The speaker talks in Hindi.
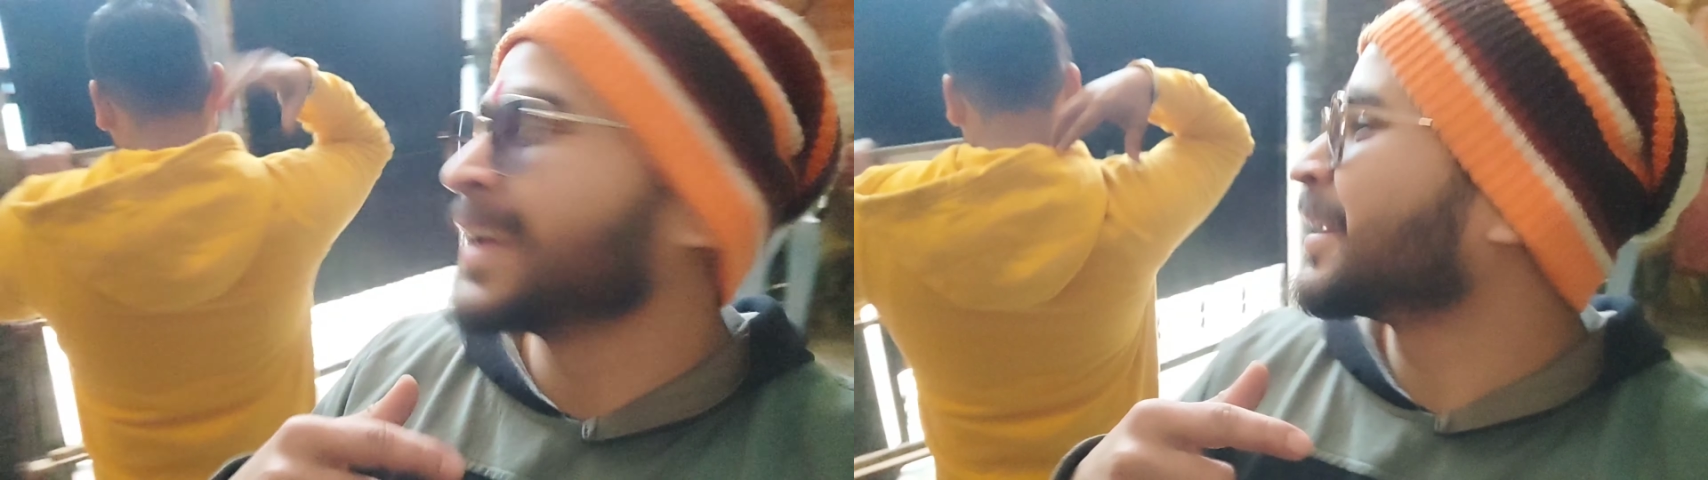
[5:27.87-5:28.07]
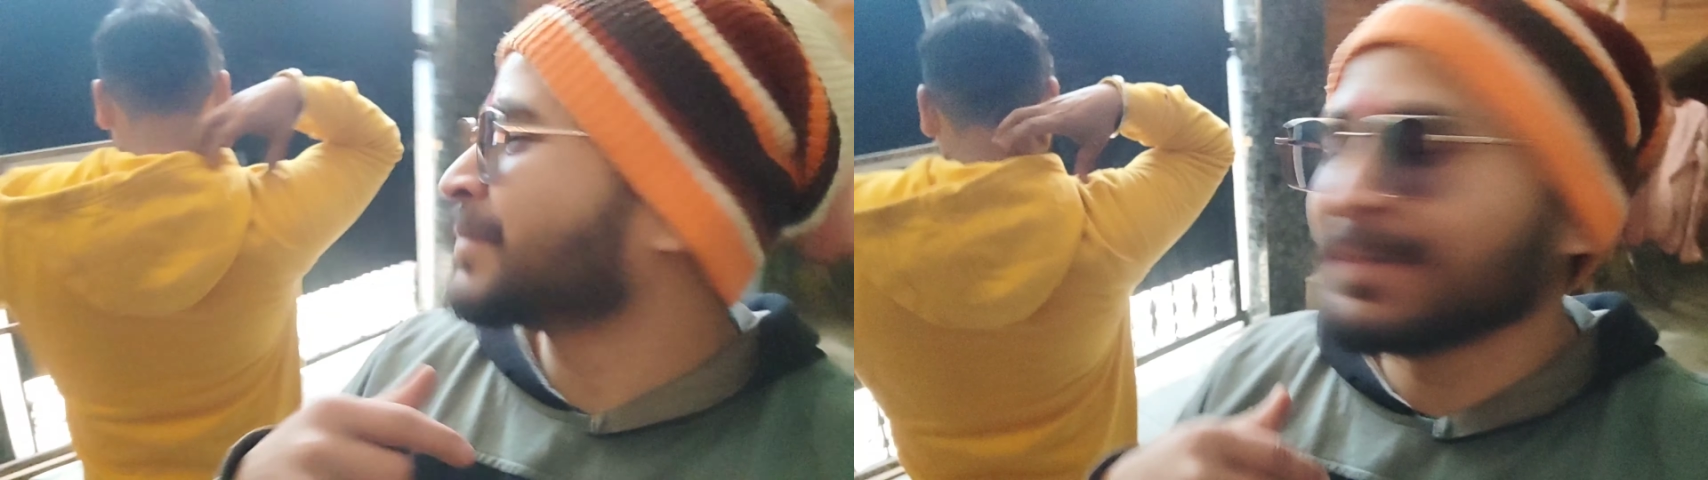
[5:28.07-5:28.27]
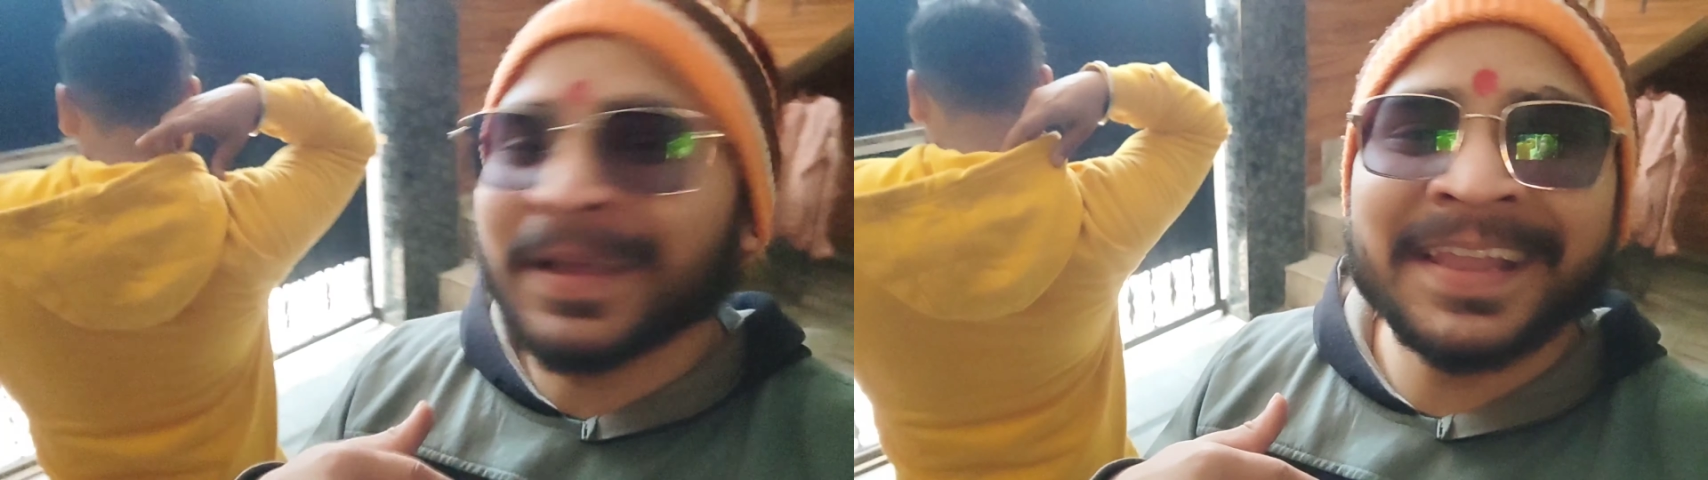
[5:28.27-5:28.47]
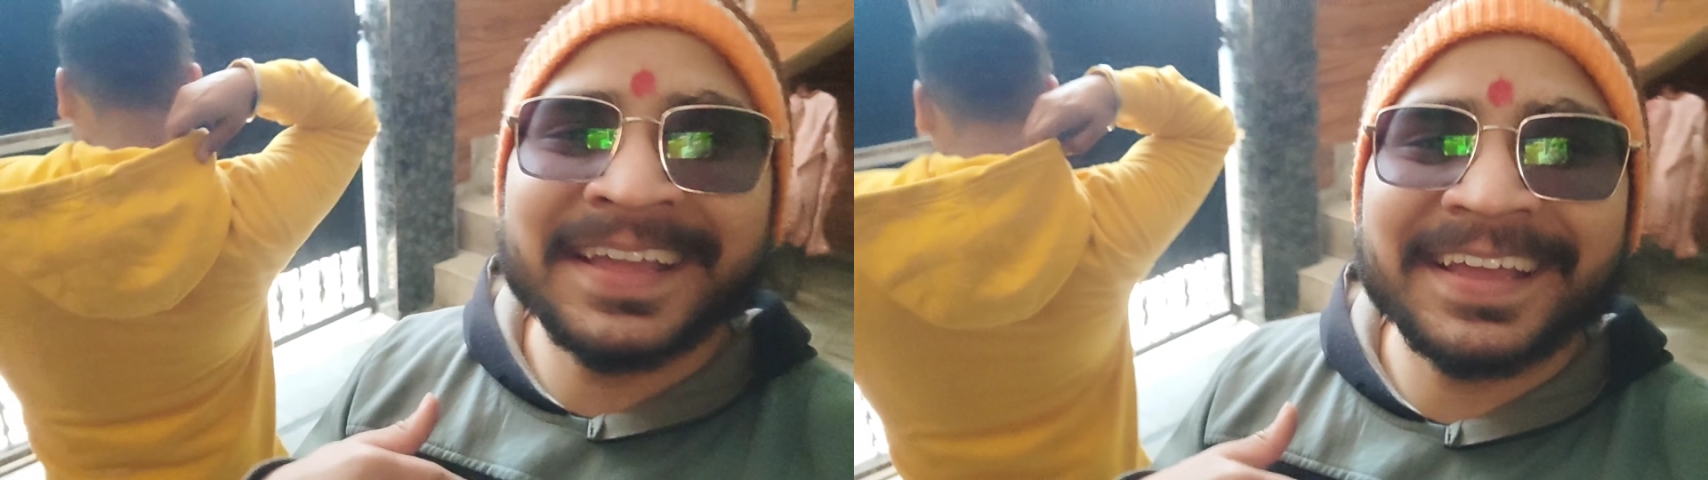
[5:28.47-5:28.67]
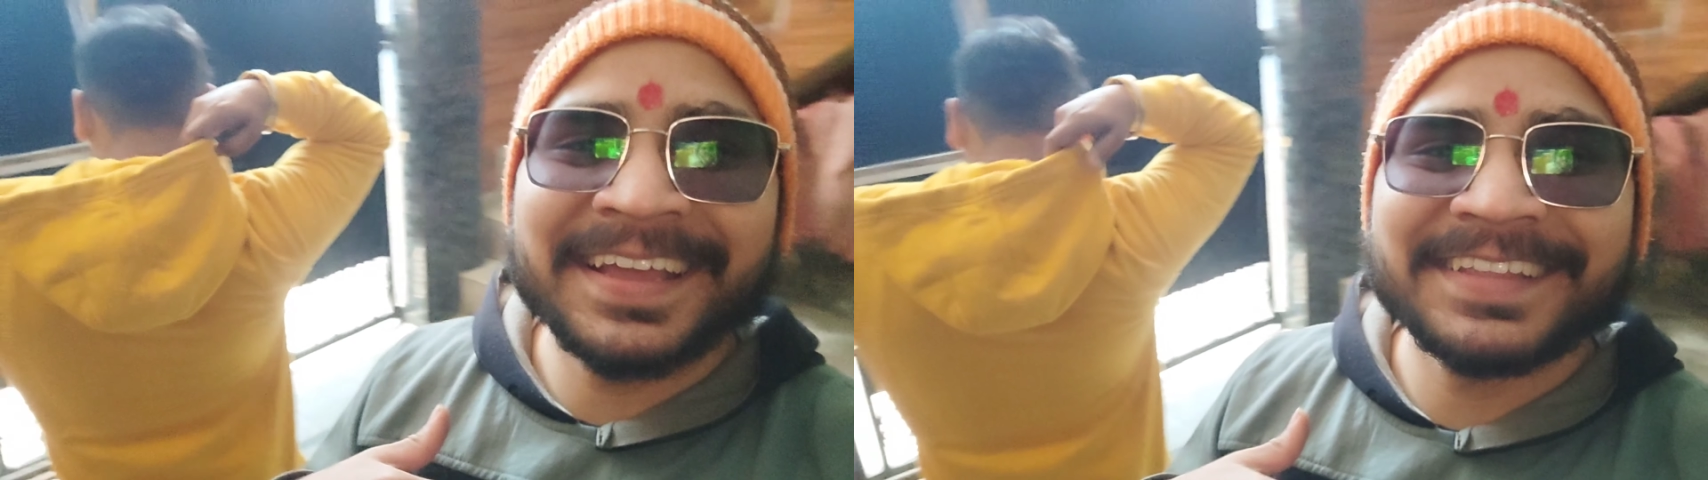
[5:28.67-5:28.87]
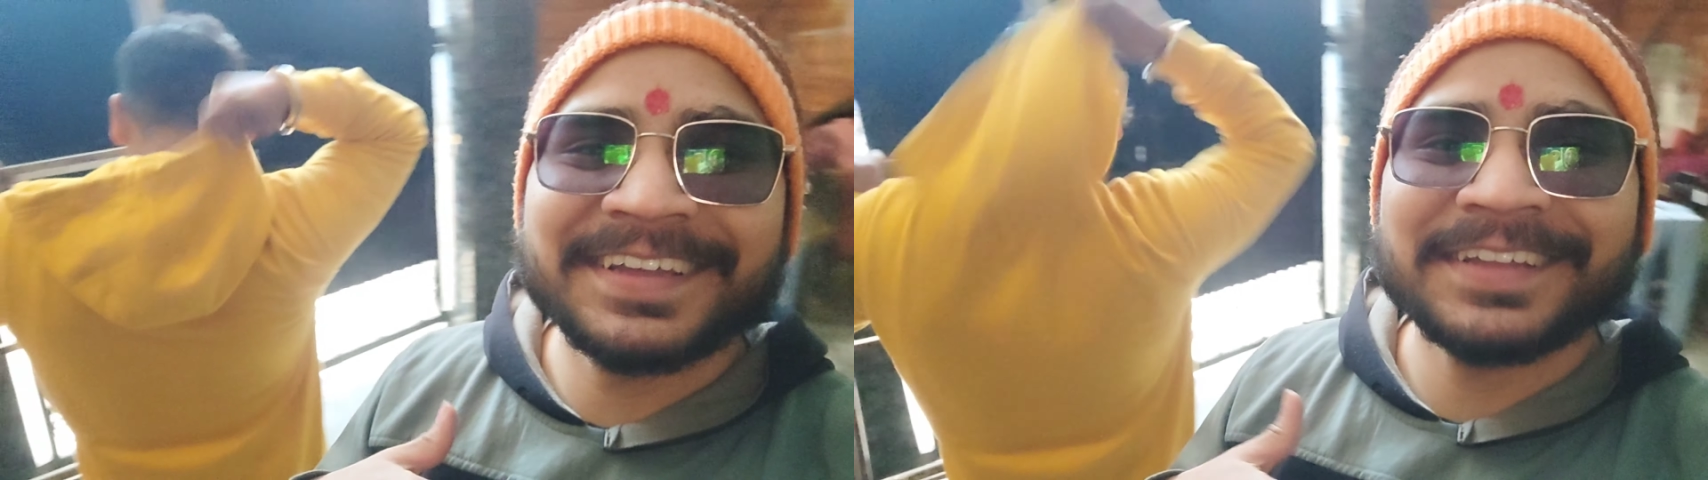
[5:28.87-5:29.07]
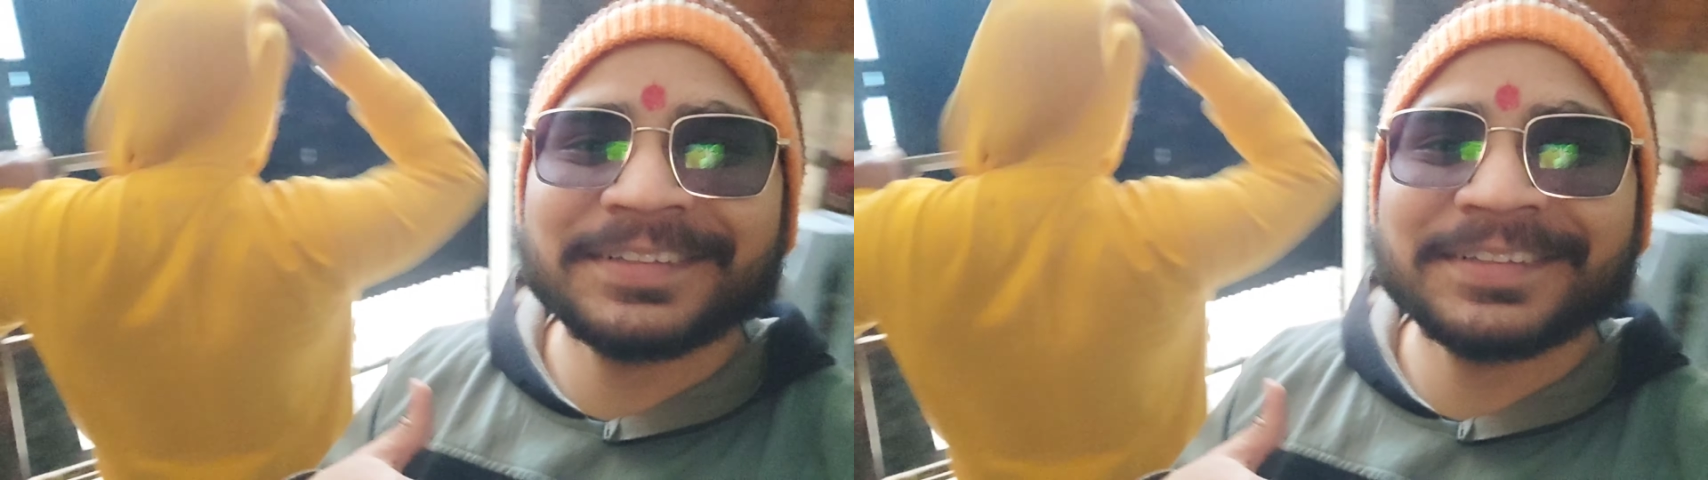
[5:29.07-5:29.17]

मेरे घर पे मैं लेके गया था